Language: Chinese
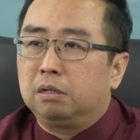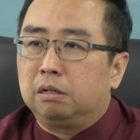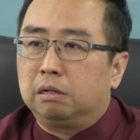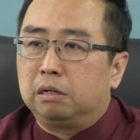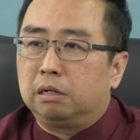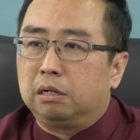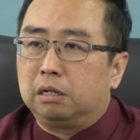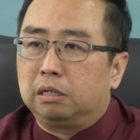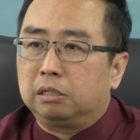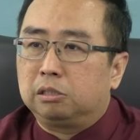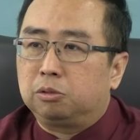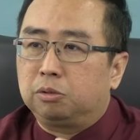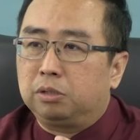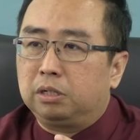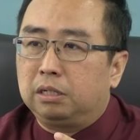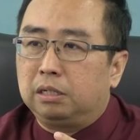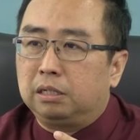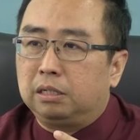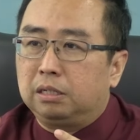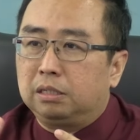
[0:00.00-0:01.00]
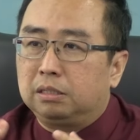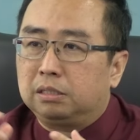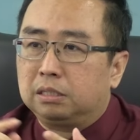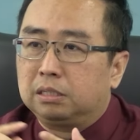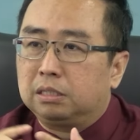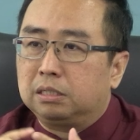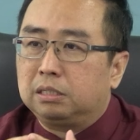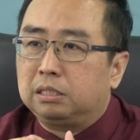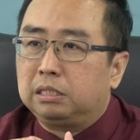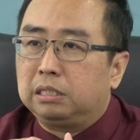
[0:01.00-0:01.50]
呃，所以这
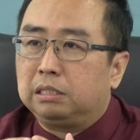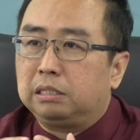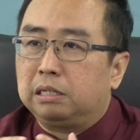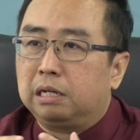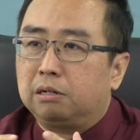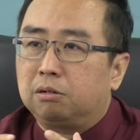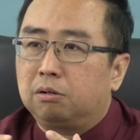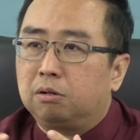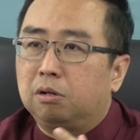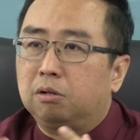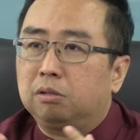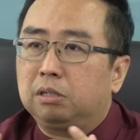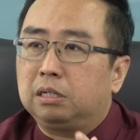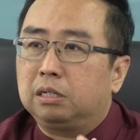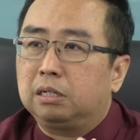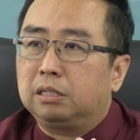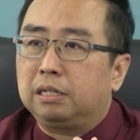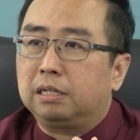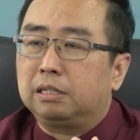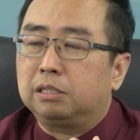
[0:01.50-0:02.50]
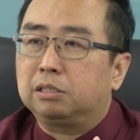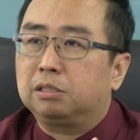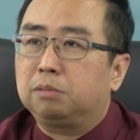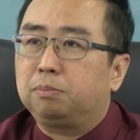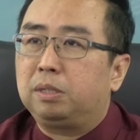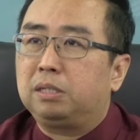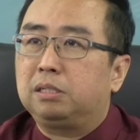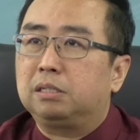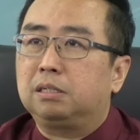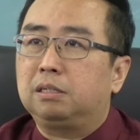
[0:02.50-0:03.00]
个第一点哦，然后第二点是
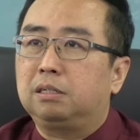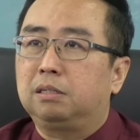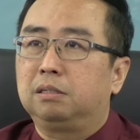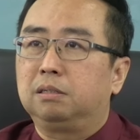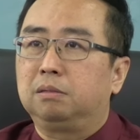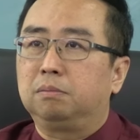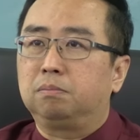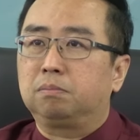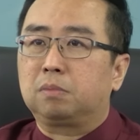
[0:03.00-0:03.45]
变成很